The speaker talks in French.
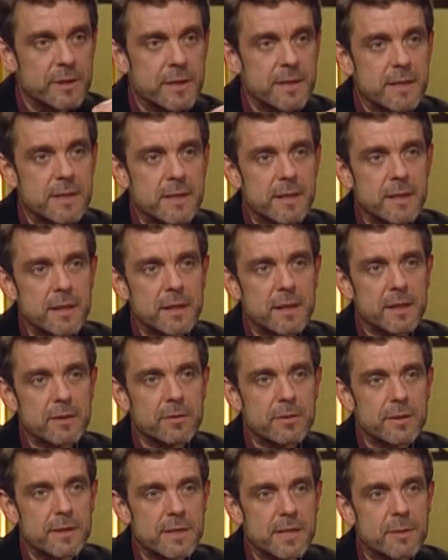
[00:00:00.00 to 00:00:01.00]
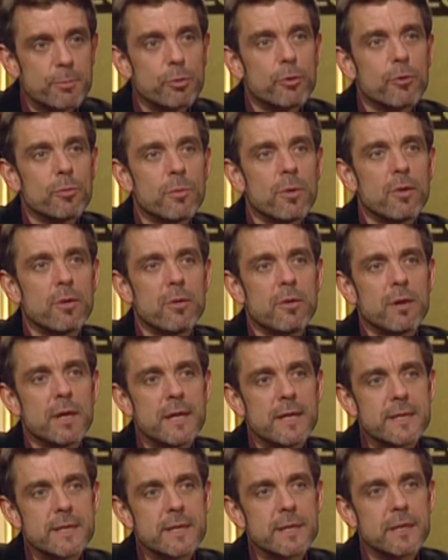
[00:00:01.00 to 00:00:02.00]
disait euh, simplement
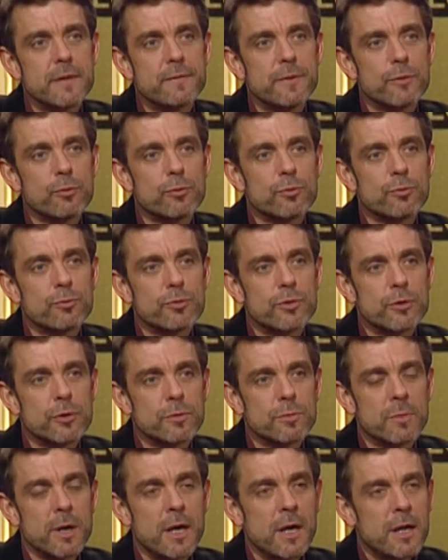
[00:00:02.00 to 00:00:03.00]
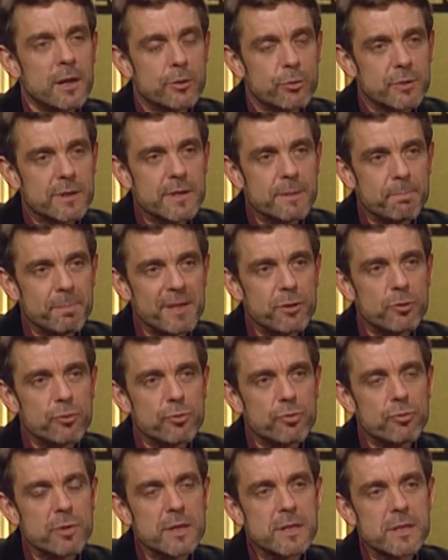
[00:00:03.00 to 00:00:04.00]
les individus que nous sommes. Donc c'est pas du
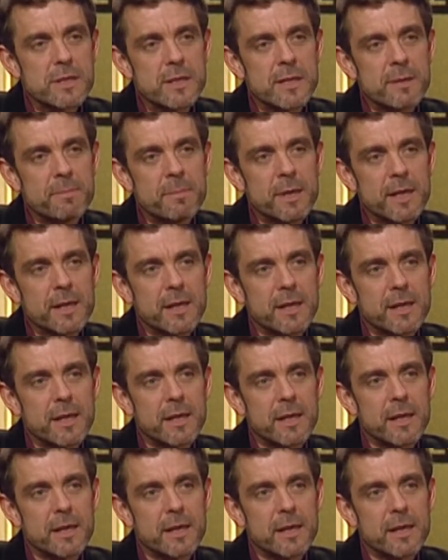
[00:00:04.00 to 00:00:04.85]
tout un cinéma qui,